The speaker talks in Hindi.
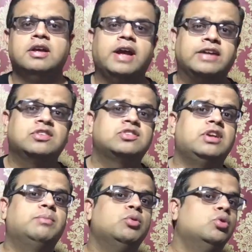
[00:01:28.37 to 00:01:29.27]
ऐसा
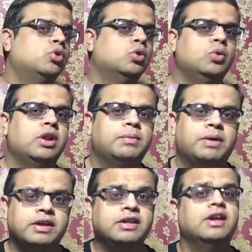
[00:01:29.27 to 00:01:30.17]
स्टेप उनको क्यों लेना
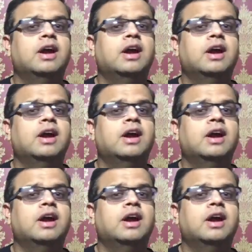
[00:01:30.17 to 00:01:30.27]
पड़ा ये